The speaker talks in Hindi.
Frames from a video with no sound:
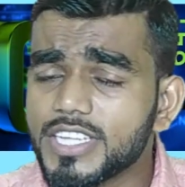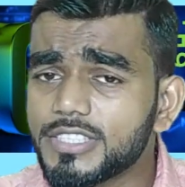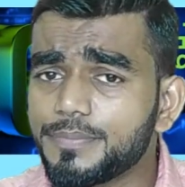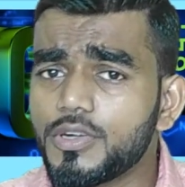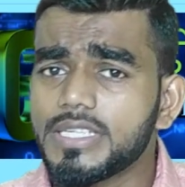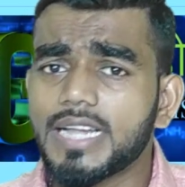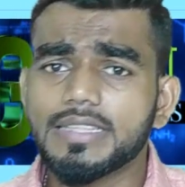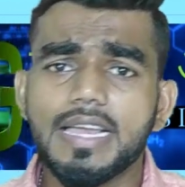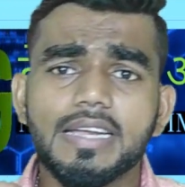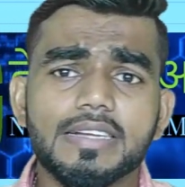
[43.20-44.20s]
फर्स्ट पॉइंट
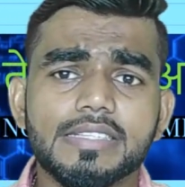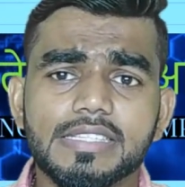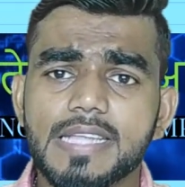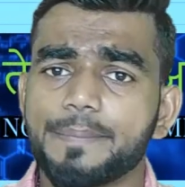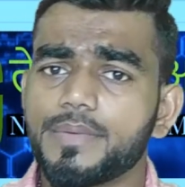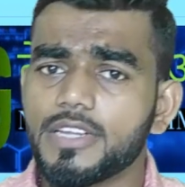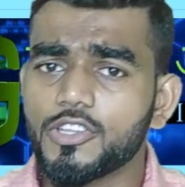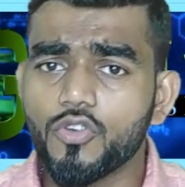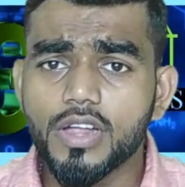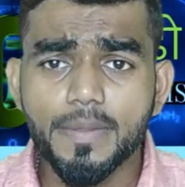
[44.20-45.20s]
आता है कंसेप्ट
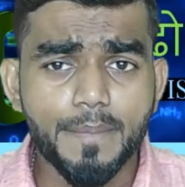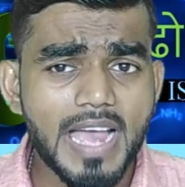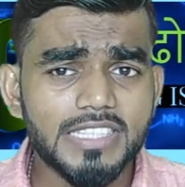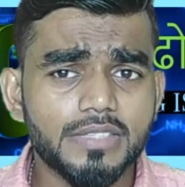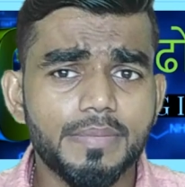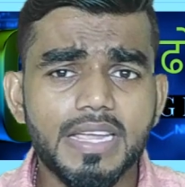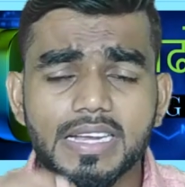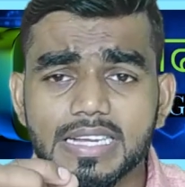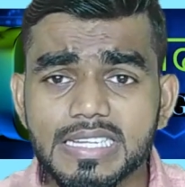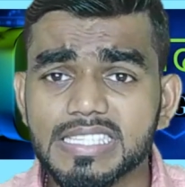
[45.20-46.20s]
क्योंकि मैथ्स में
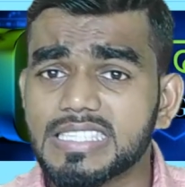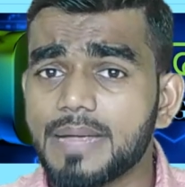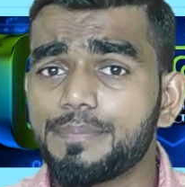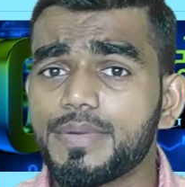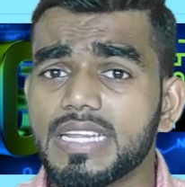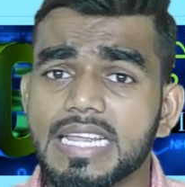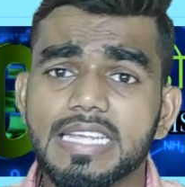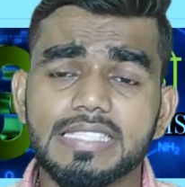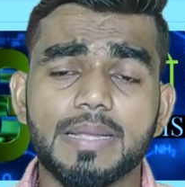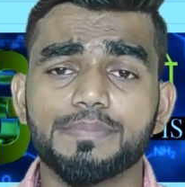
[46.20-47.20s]
कंसेप्ट
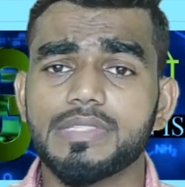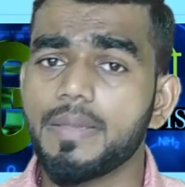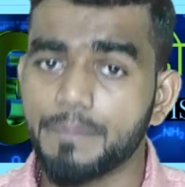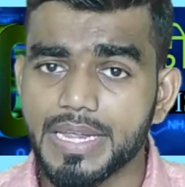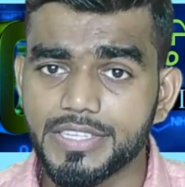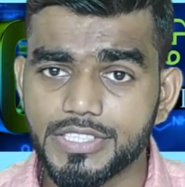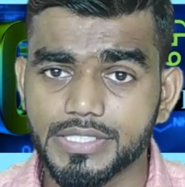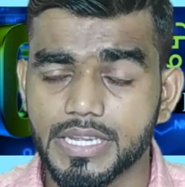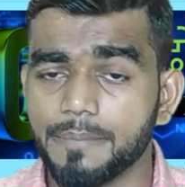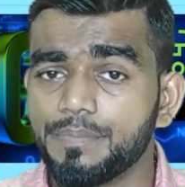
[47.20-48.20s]
ही सबसे मेन
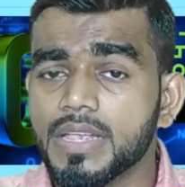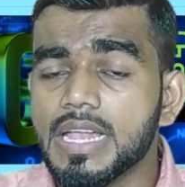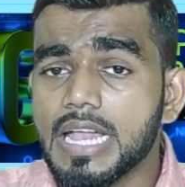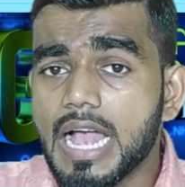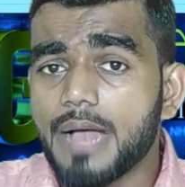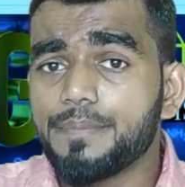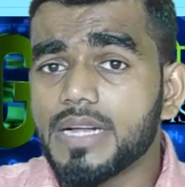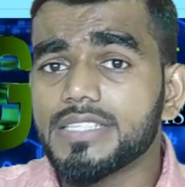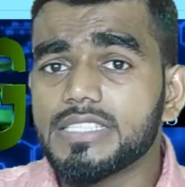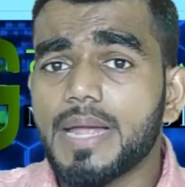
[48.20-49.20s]
चीज है अब
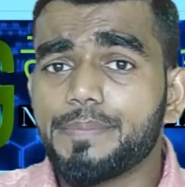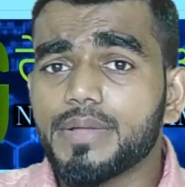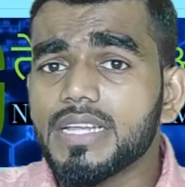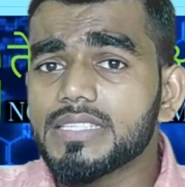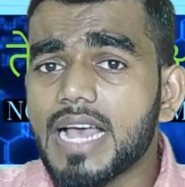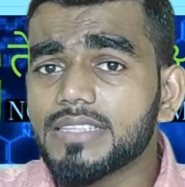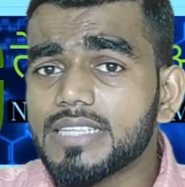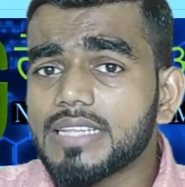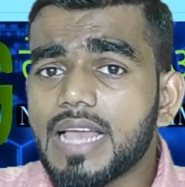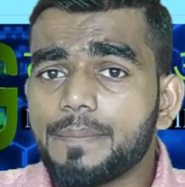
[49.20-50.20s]
कंसेप्ट के साथ
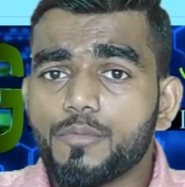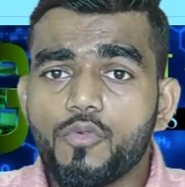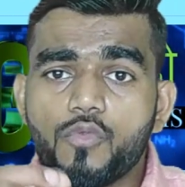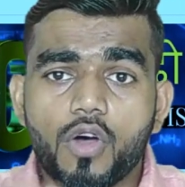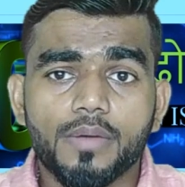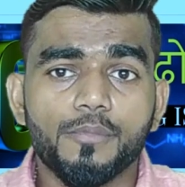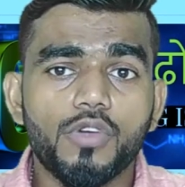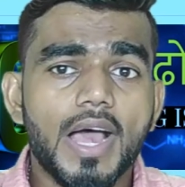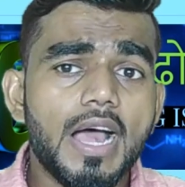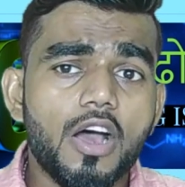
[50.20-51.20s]
साथ आपको
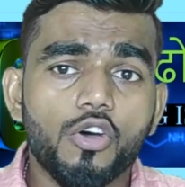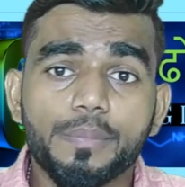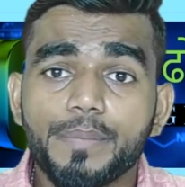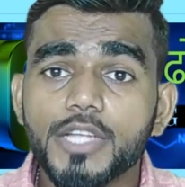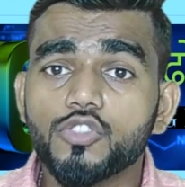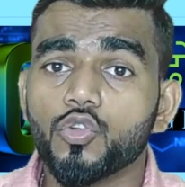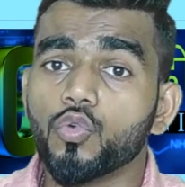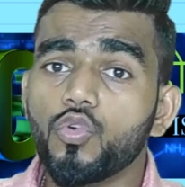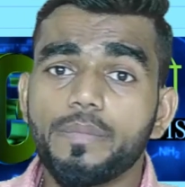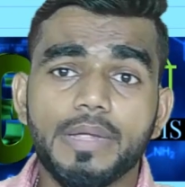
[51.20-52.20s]
फॉर्मूला और प्लस
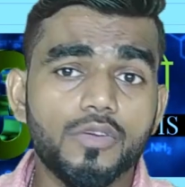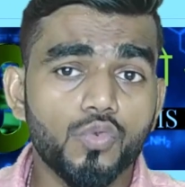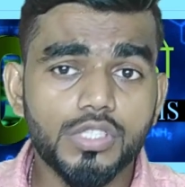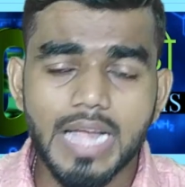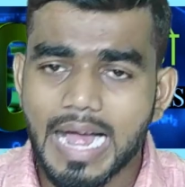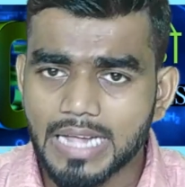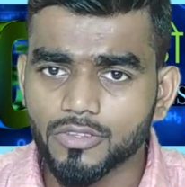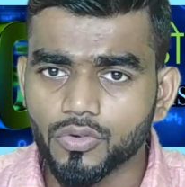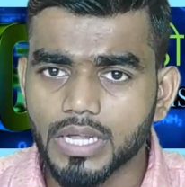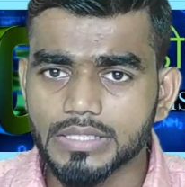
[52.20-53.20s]
रूल भी कुछ आद
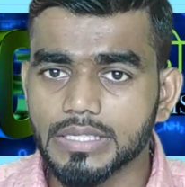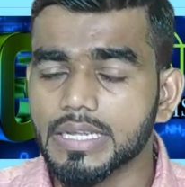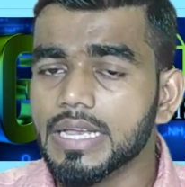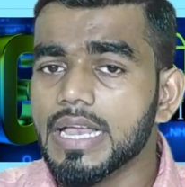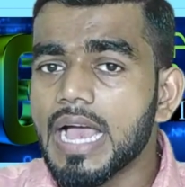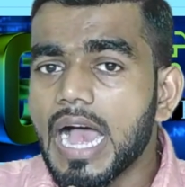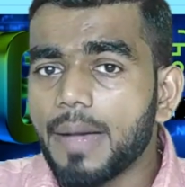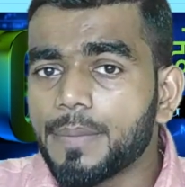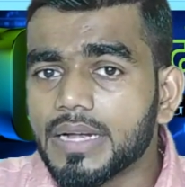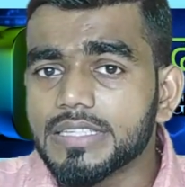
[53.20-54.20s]
होना चाहिए
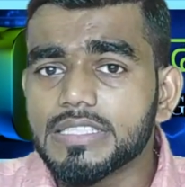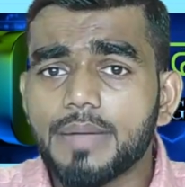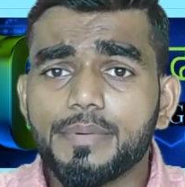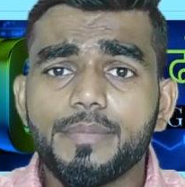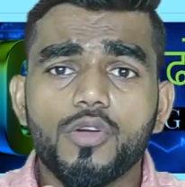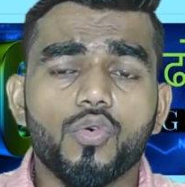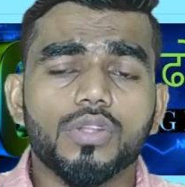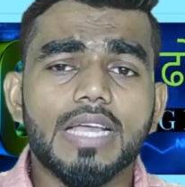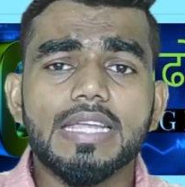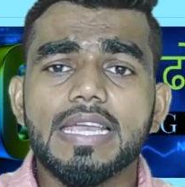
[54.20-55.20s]
अब कंसेप्ट में
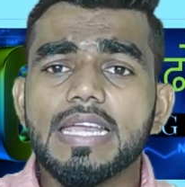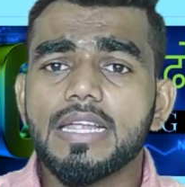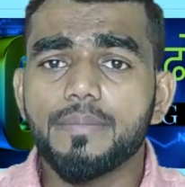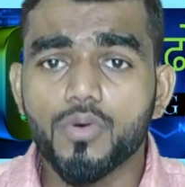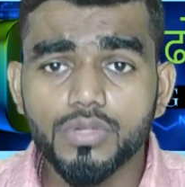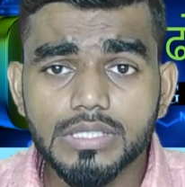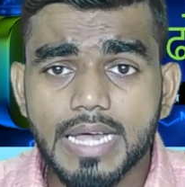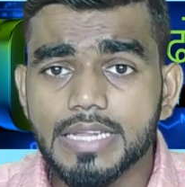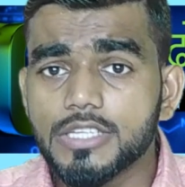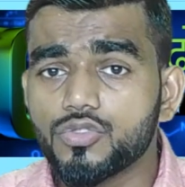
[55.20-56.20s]
होता यह है कि बहुत
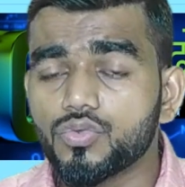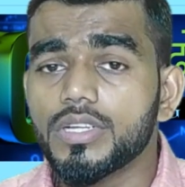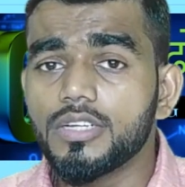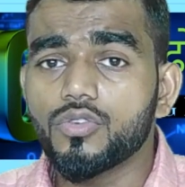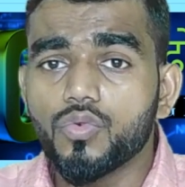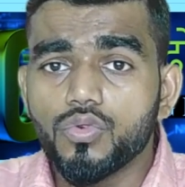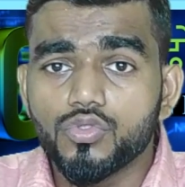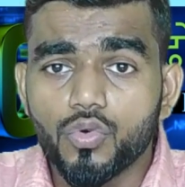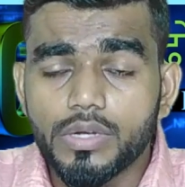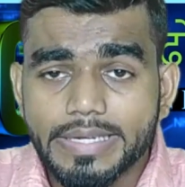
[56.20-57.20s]
सारे स्टूडेंट को
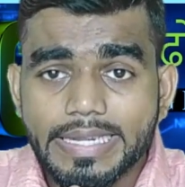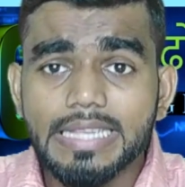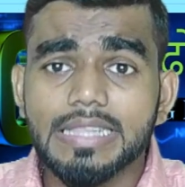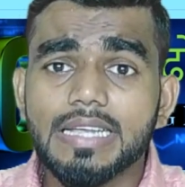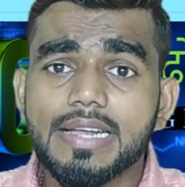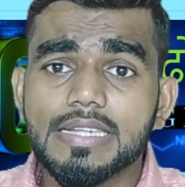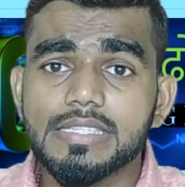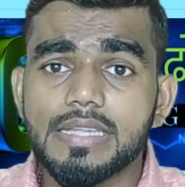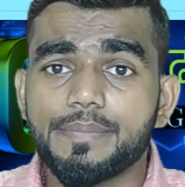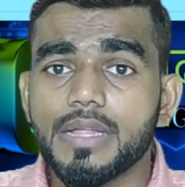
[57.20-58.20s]
जो टेंथ का
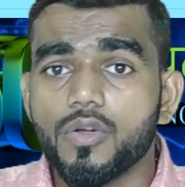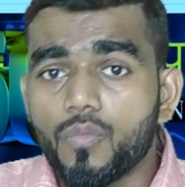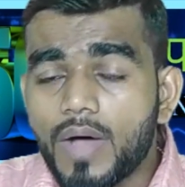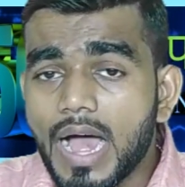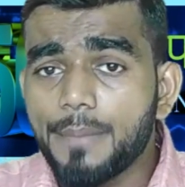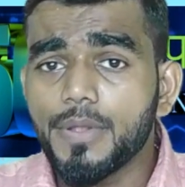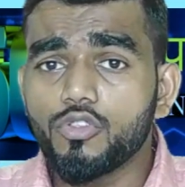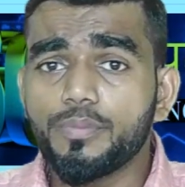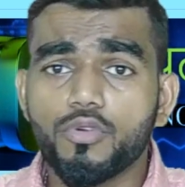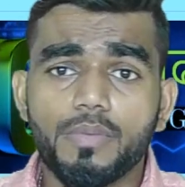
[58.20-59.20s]
कंसेप्ट है वहाँ पे
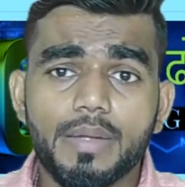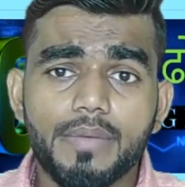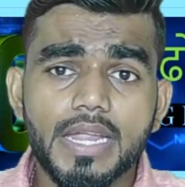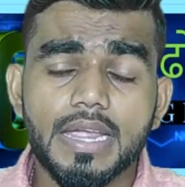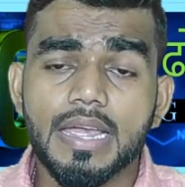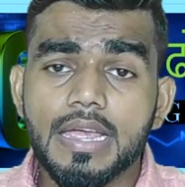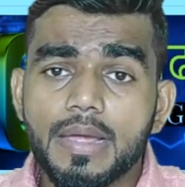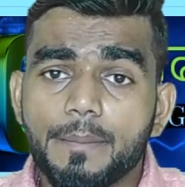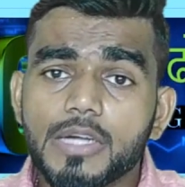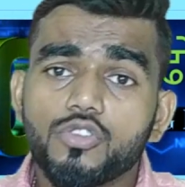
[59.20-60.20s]
तो प्रॉब्लम नहीं है
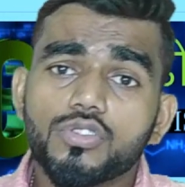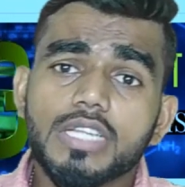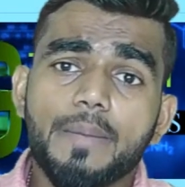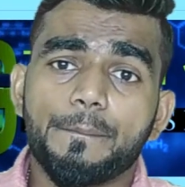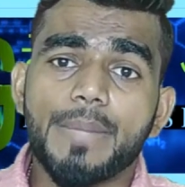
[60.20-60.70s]
बट जो उसका